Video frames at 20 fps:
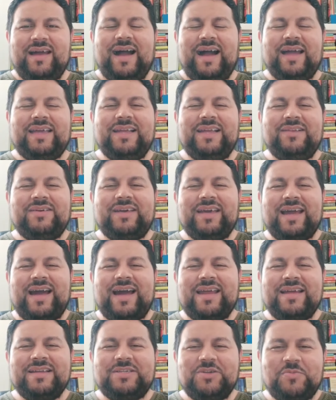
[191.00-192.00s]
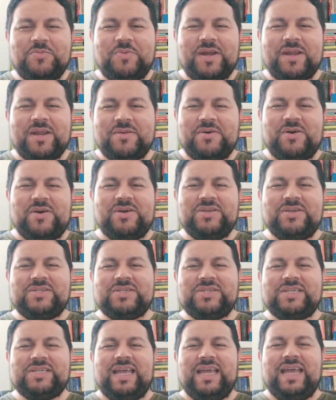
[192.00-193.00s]
aquilo que garantiu para
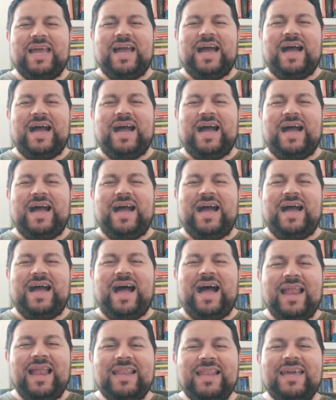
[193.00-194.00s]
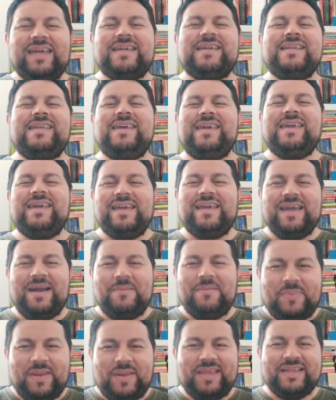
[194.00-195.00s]
nós a alegria e
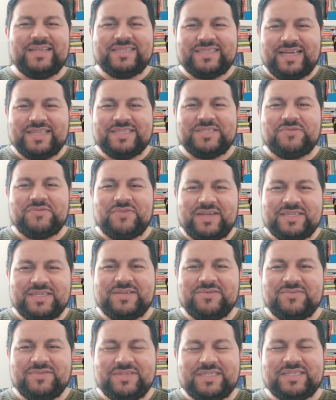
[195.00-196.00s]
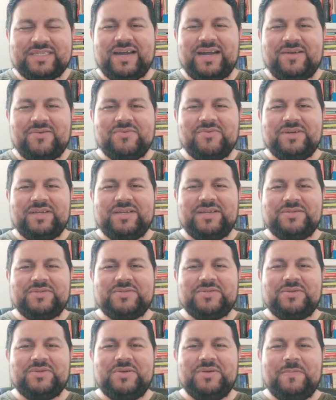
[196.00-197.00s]
a plena satisfação de estar com
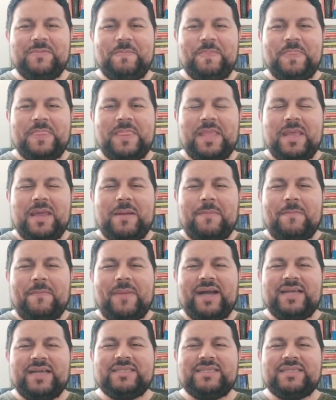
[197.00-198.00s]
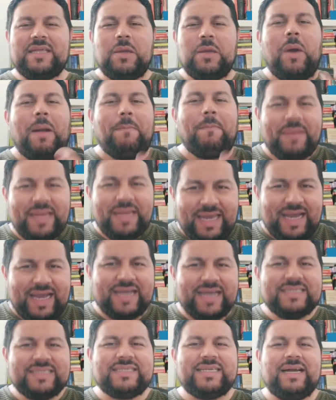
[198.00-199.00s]
Cristo. Mas tem uma
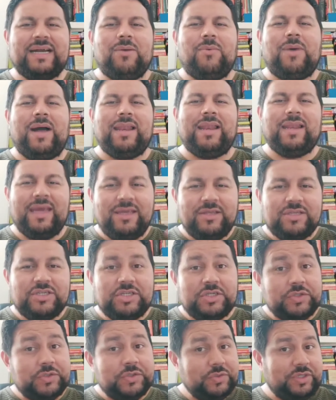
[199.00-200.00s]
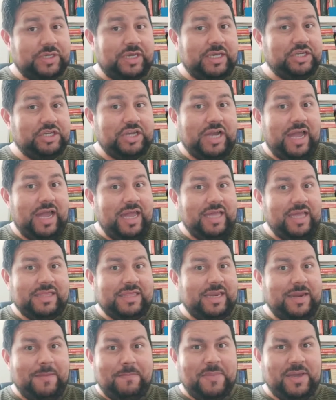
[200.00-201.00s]
aplicação além disso que já é
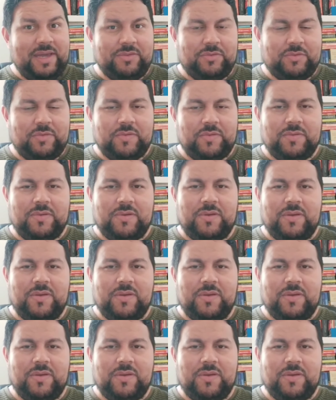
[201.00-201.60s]
tremendo.